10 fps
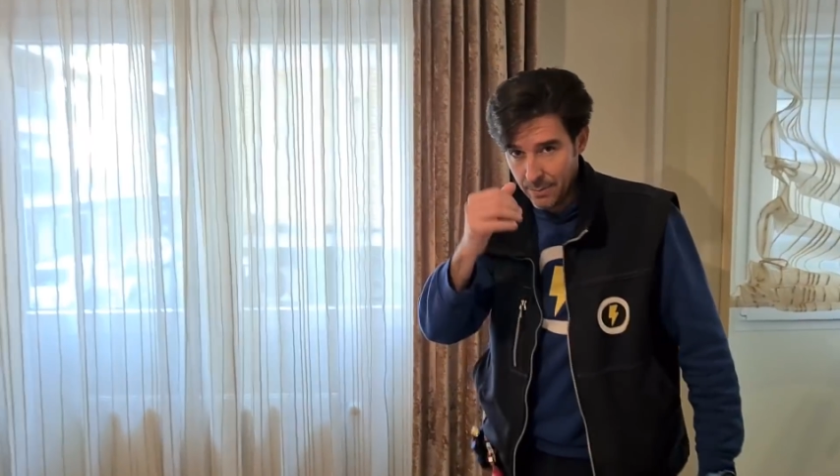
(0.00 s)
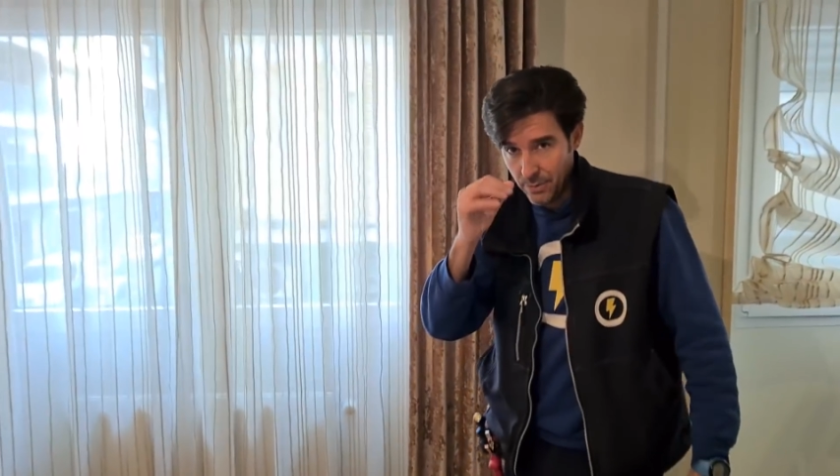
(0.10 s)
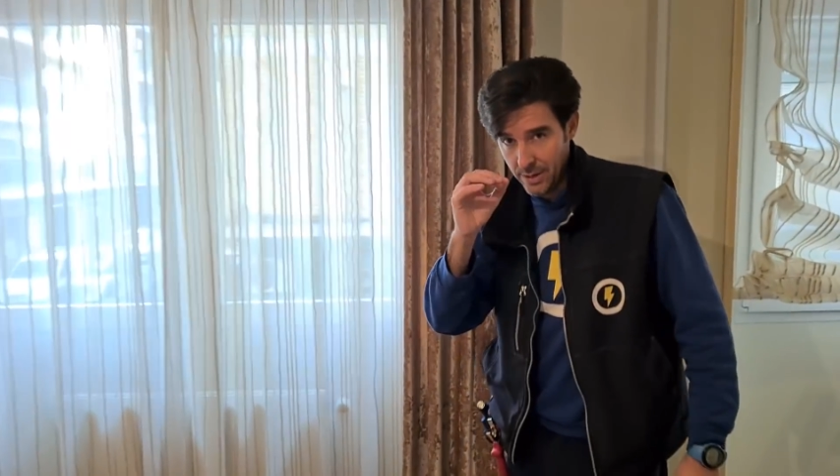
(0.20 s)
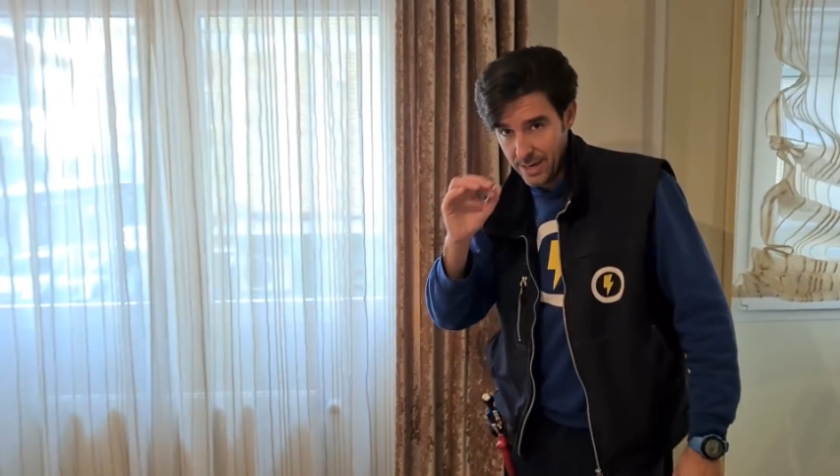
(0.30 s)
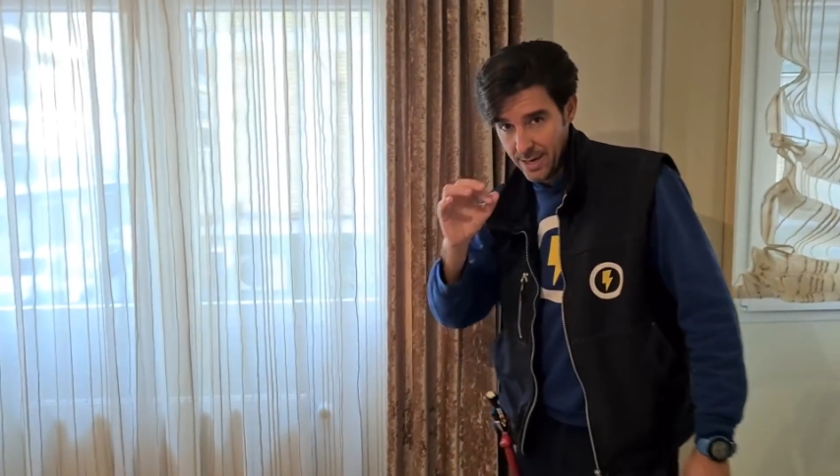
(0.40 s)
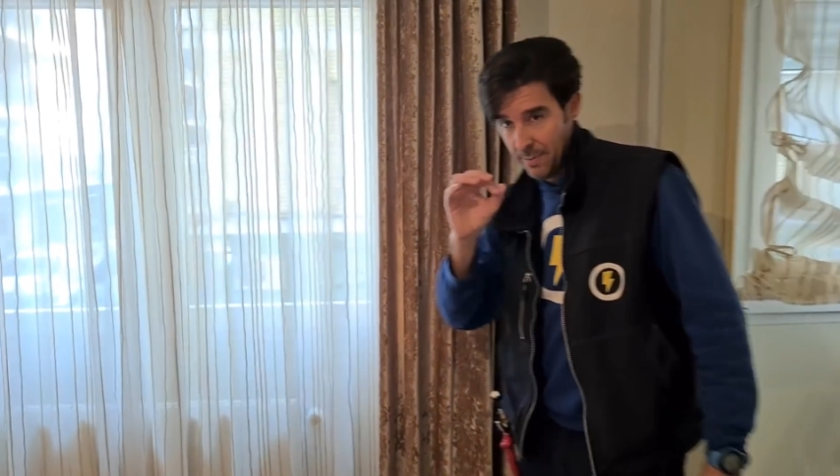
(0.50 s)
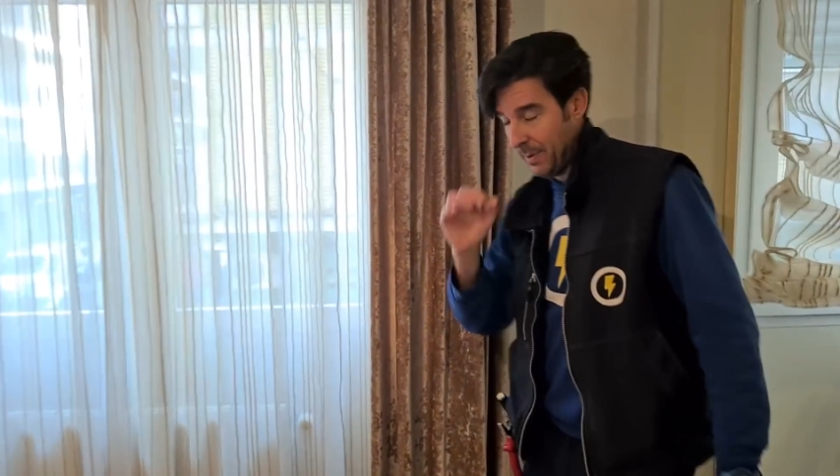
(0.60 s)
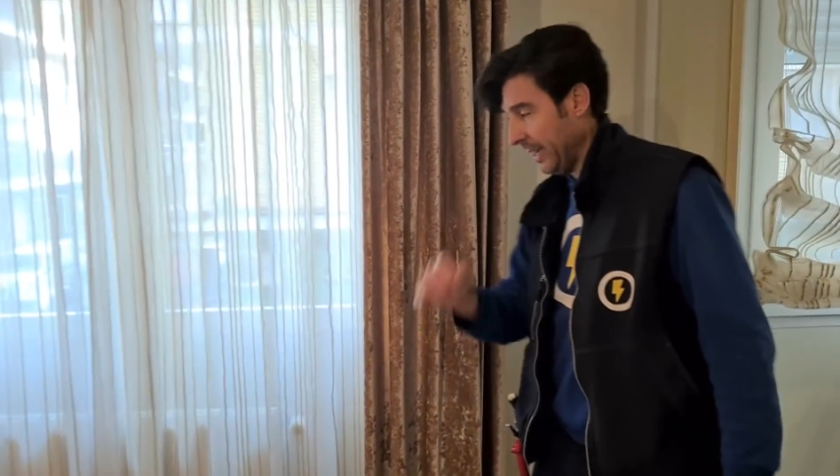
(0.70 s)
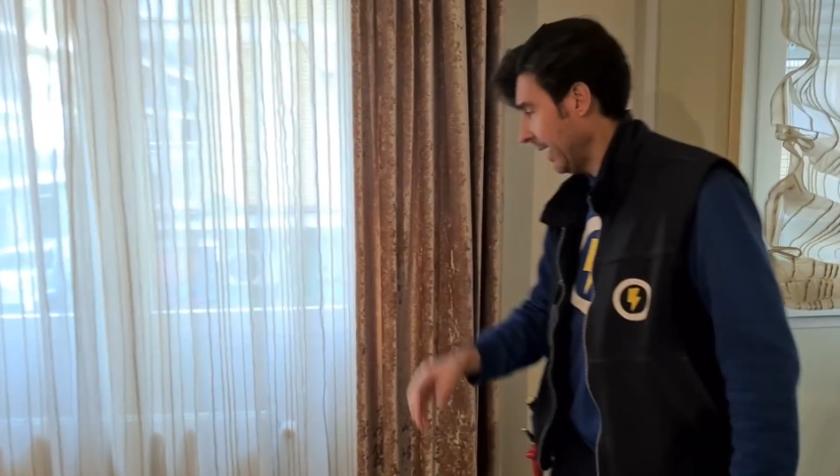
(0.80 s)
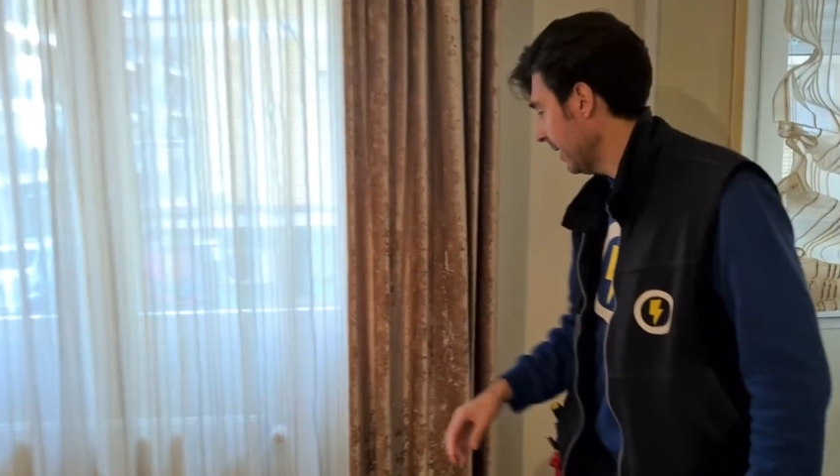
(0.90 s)
voy a
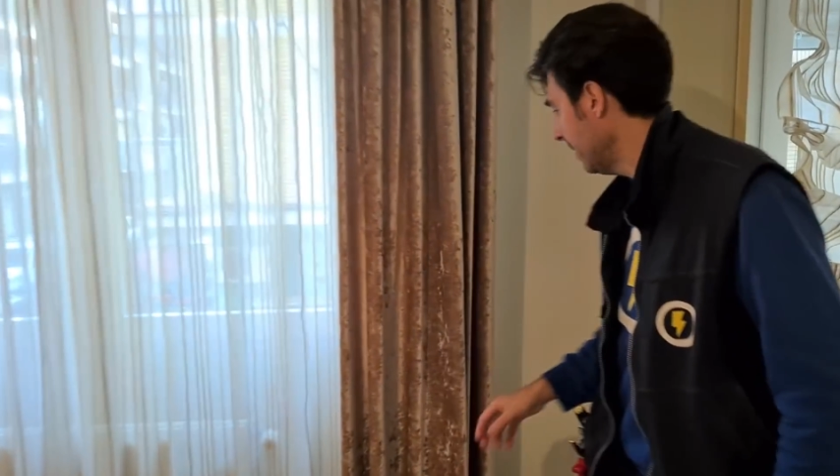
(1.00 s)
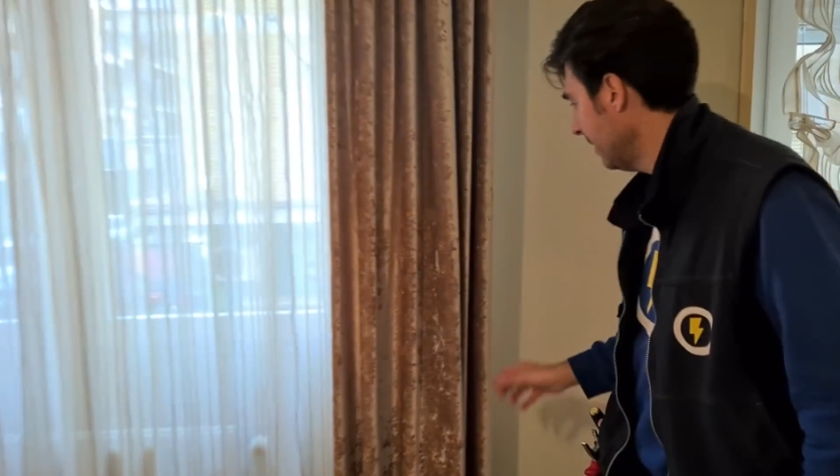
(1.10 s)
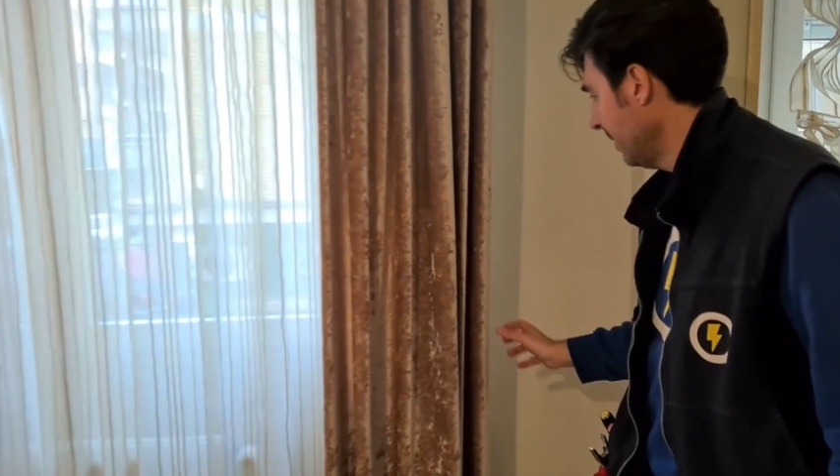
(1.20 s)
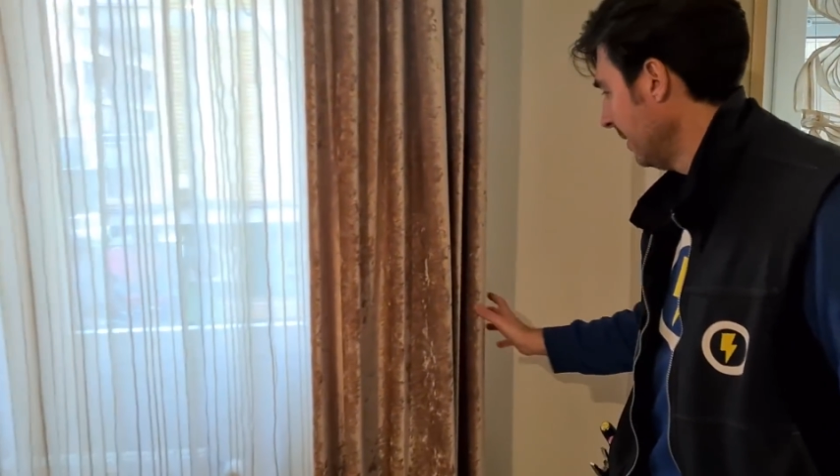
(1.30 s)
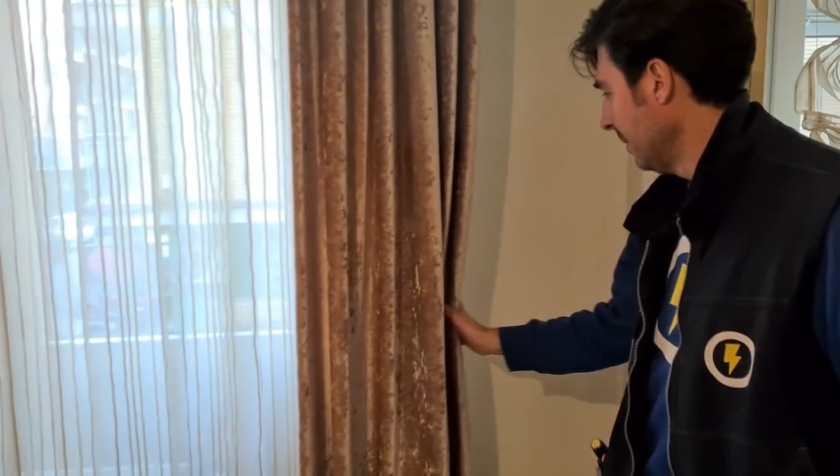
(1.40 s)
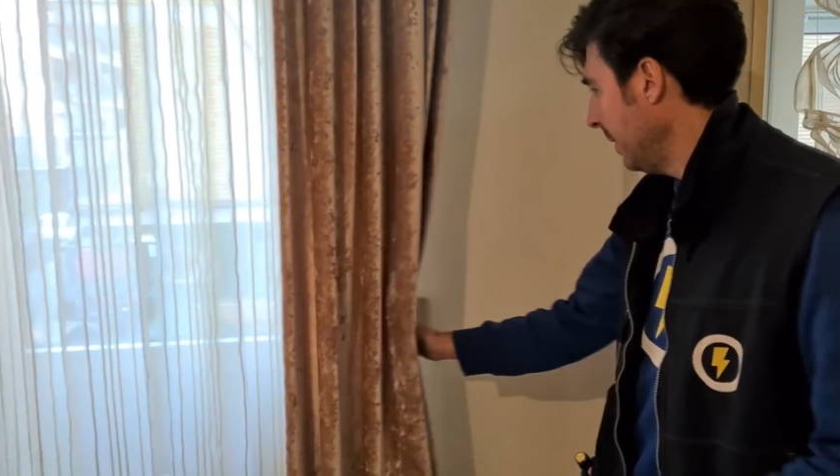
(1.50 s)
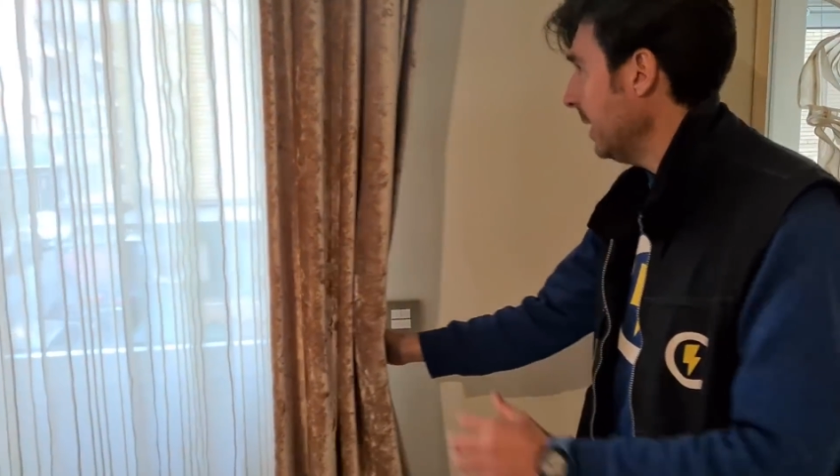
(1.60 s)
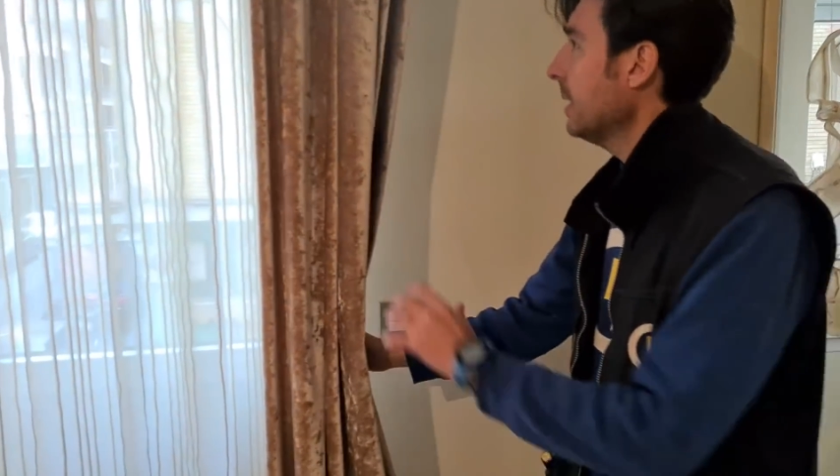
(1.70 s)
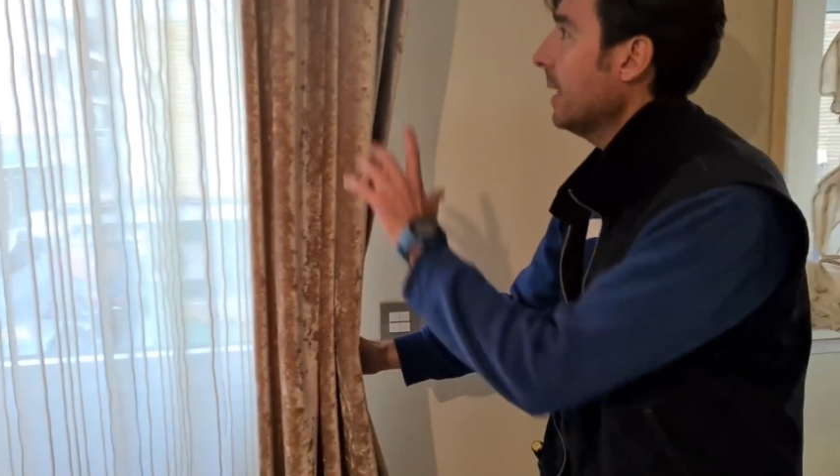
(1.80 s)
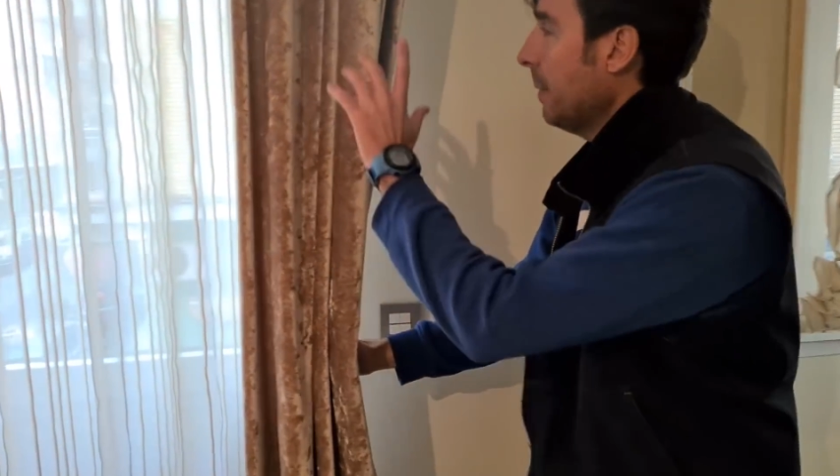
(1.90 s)
explicar.
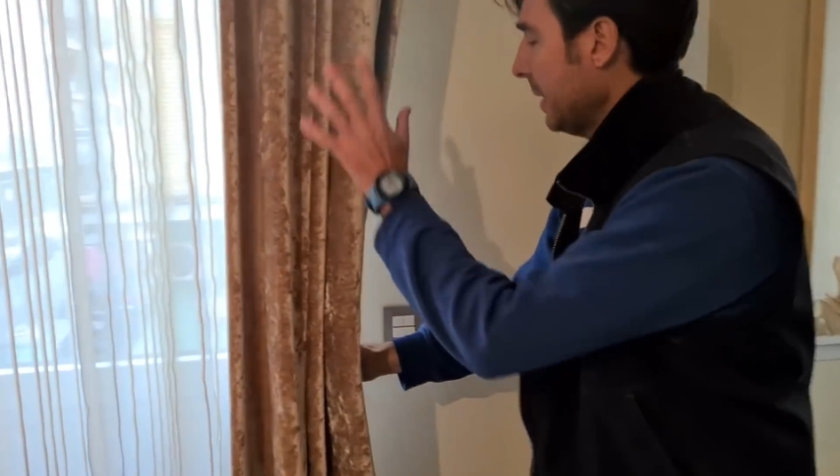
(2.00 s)
Mira, está la